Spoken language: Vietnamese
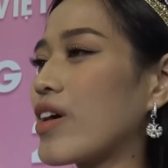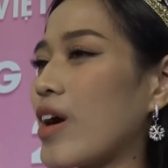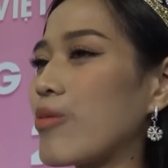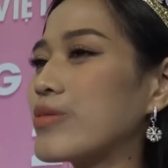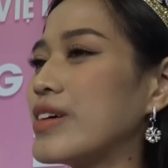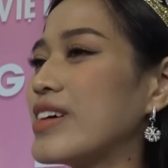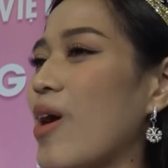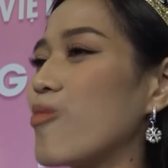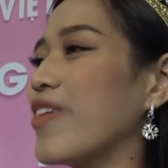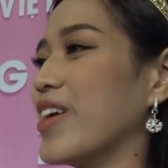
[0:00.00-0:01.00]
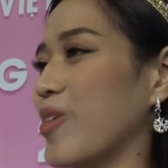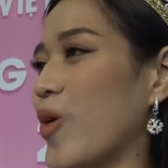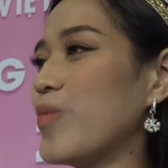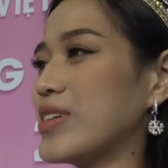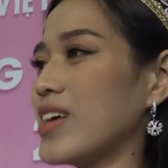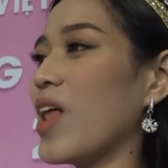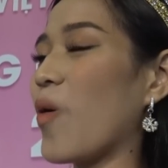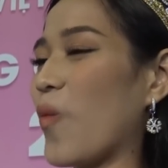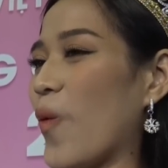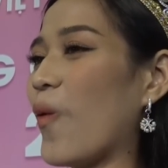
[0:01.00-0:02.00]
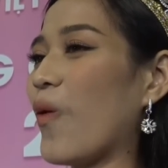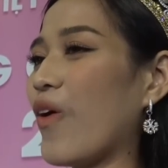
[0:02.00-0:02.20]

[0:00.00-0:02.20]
không những không phản đối mà rất là ủng hộ.